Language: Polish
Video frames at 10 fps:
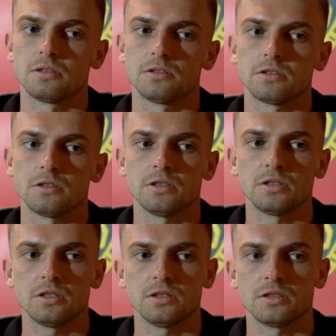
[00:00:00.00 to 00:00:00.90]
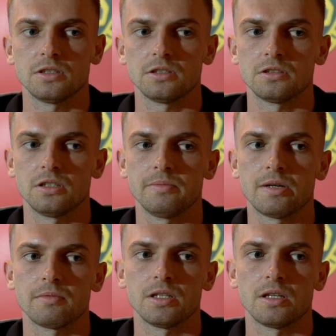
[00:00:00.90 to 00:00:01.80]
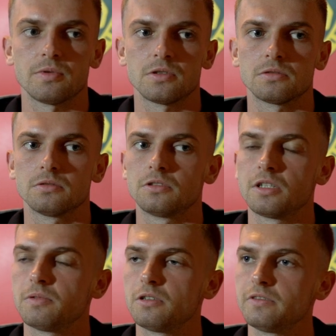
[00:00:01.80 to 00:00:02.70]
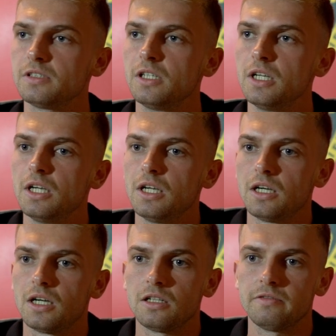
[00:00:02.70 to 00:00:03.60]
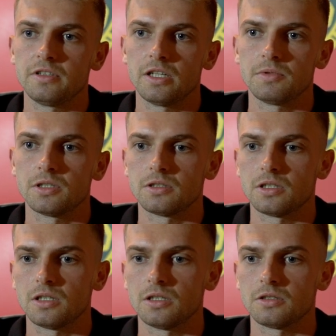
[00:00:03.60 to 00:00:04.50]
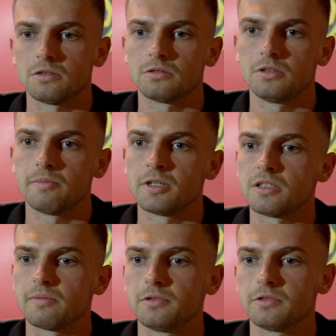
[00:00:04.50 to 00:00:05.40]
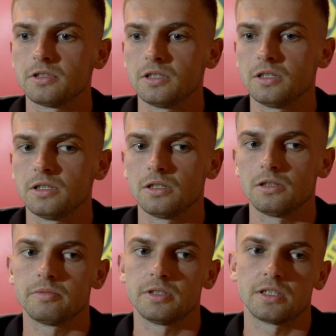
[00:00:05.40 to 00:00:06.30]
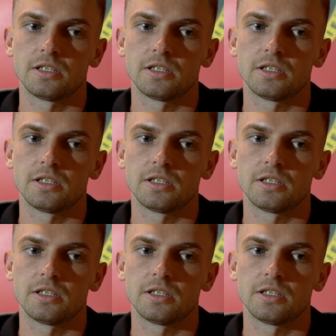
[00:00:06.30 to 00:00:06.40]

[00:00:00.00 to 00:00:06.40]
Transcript: Szkoda tej straconej bramki na początku drugiej połowy, ale wydaje mi się, że, że ogólnie mecz na plus i, i oby tak